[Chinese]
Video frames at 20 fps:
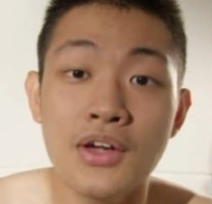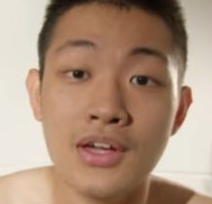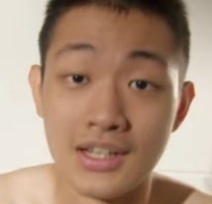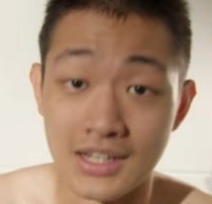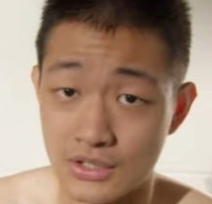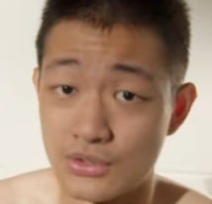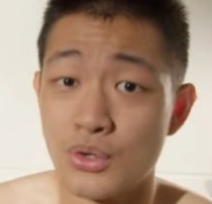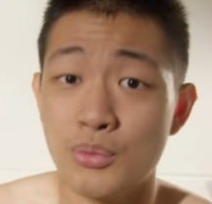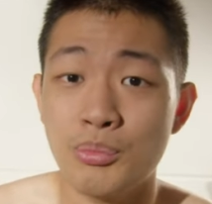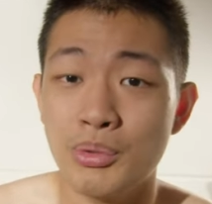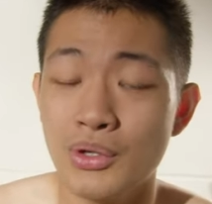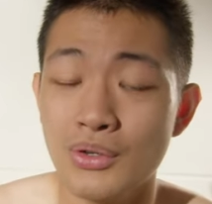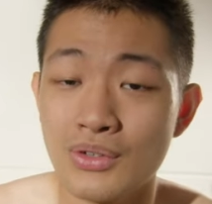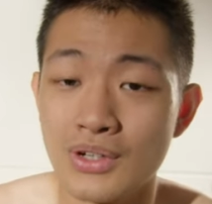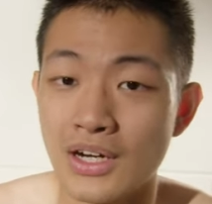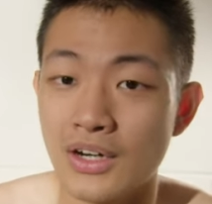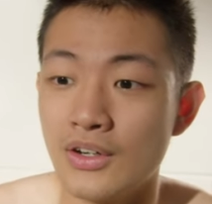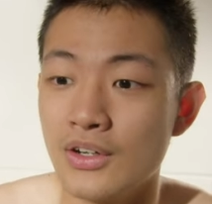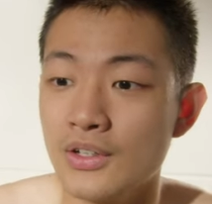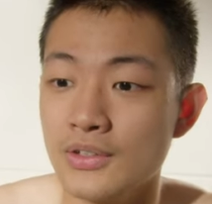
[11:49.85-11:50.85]
他说不用
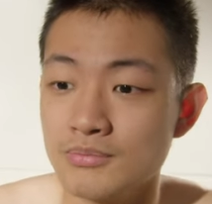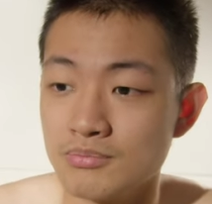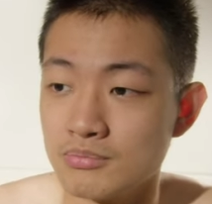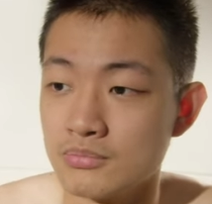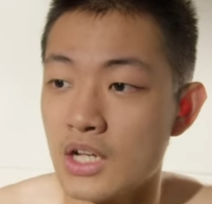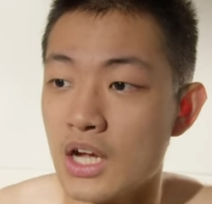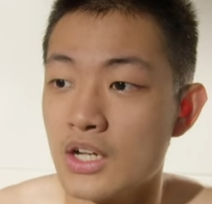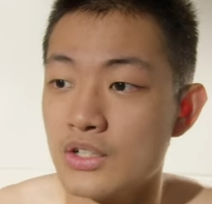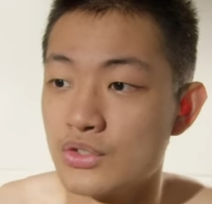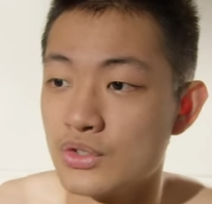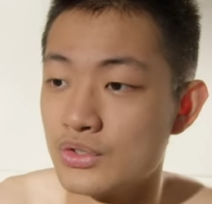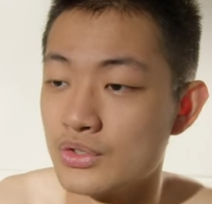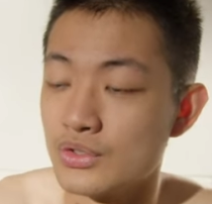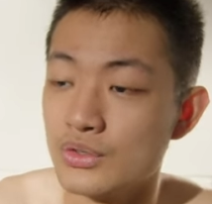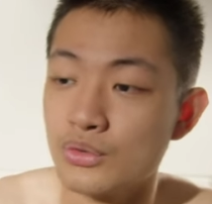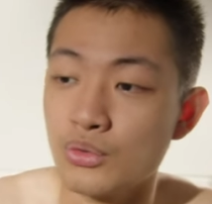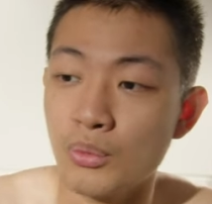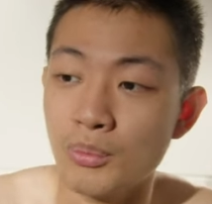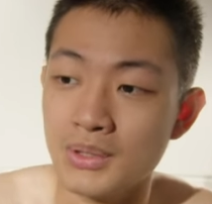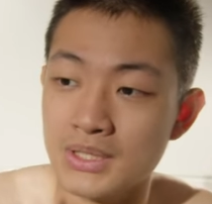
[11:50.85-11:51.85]
考了啊，就是
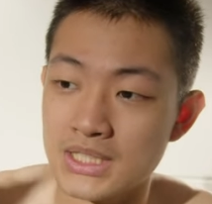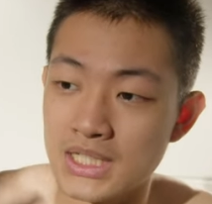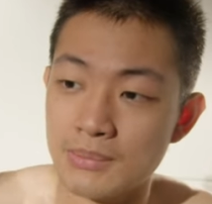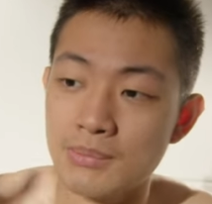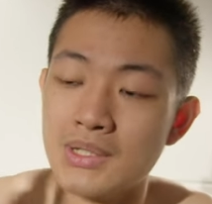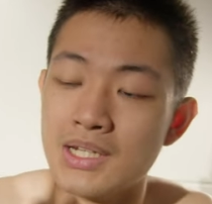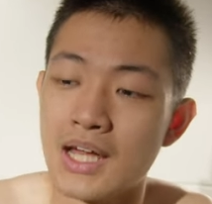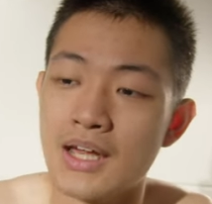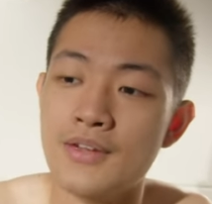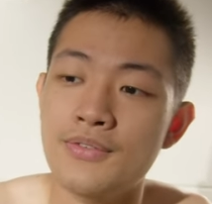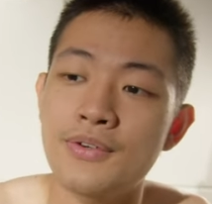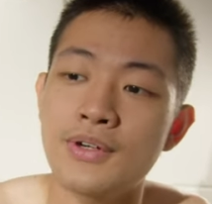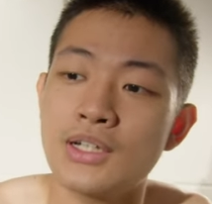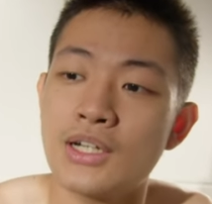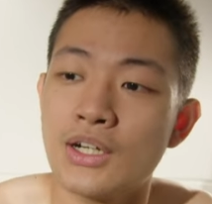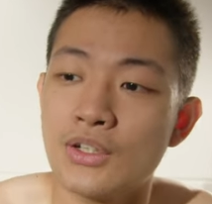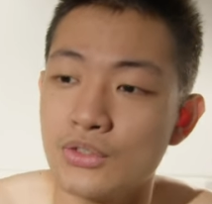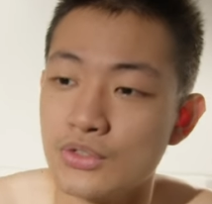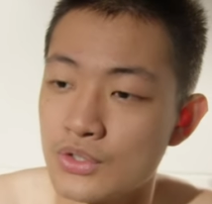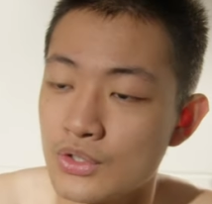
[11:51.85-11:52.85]
我们前面那一份
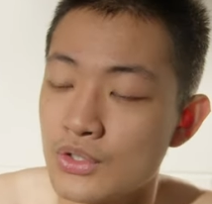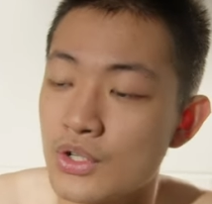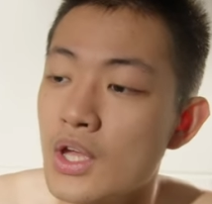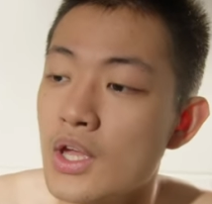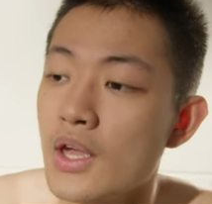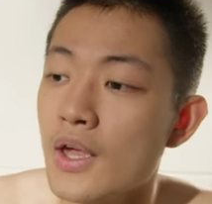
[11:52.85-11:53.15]
考卷，